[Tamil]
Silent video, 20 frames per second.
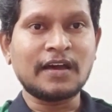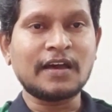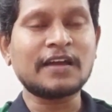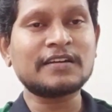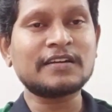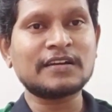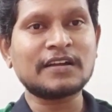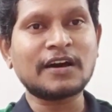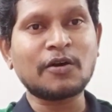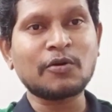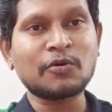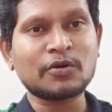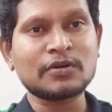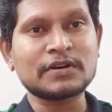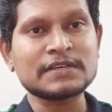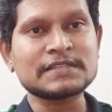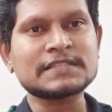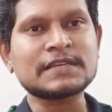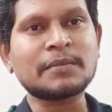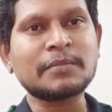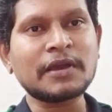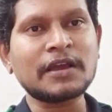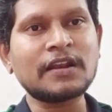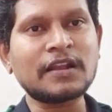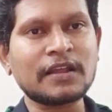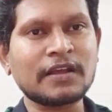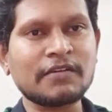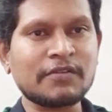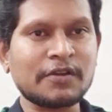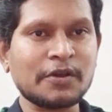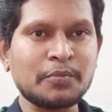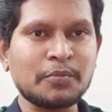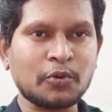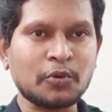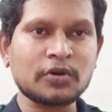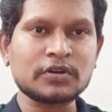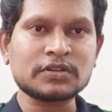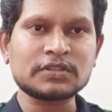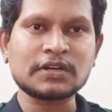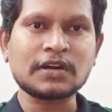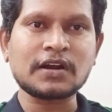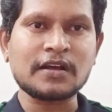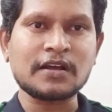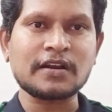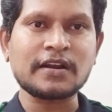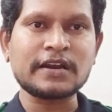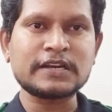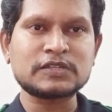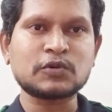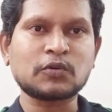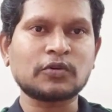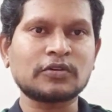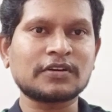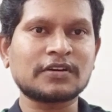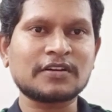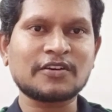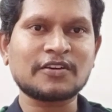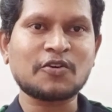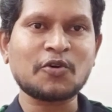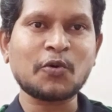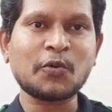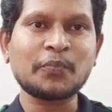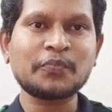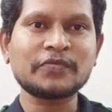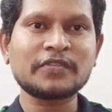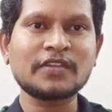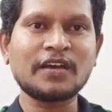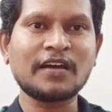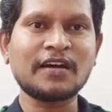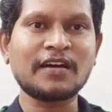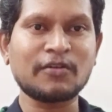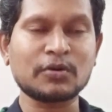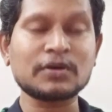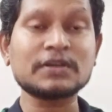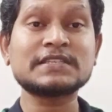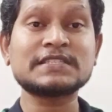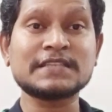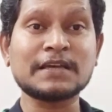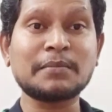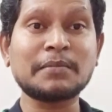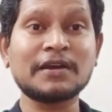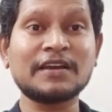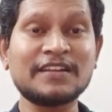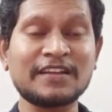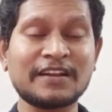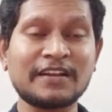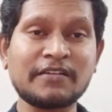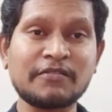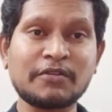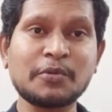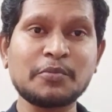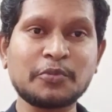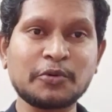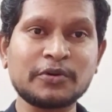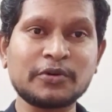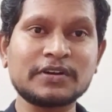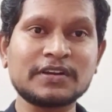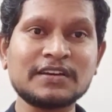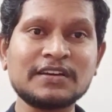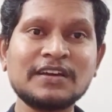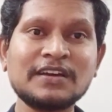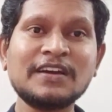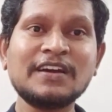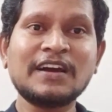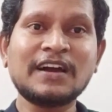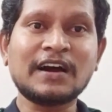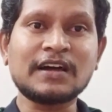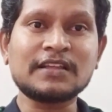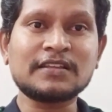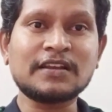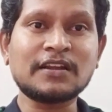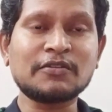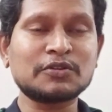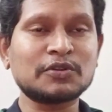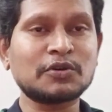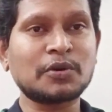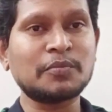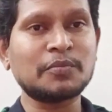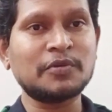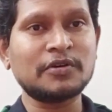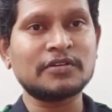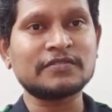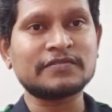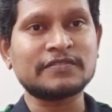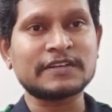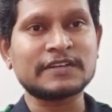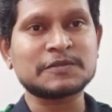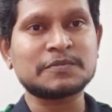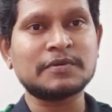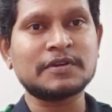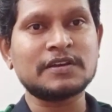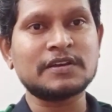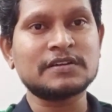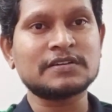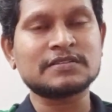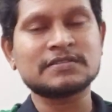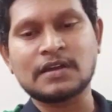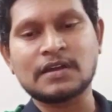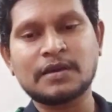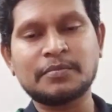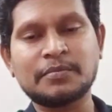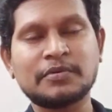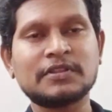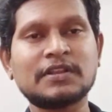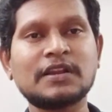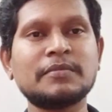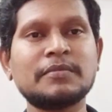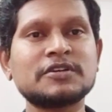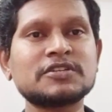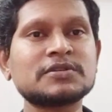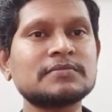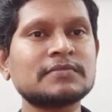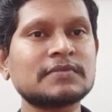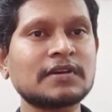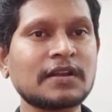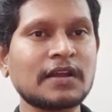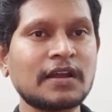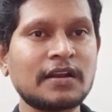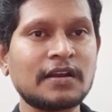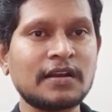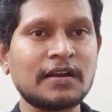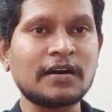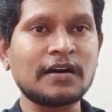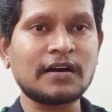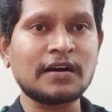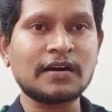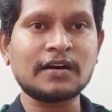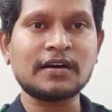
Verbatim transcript: அண்ட் அவங்களுடைய சமையல் அறை வரையும் போகிறதுக்கான ரைட்ஸ் உங்களுக்கு இருக்கும் ஓகே சமையல் அறை வரையும் போயிட்டு அதெல்லாம் வந்து ஒரு பியூட்டிஃபுல் எக்ஸ்பீரியன்ஸ் நான் இப்போ இதில் மென்ஷன் பண்ணுற எல்லா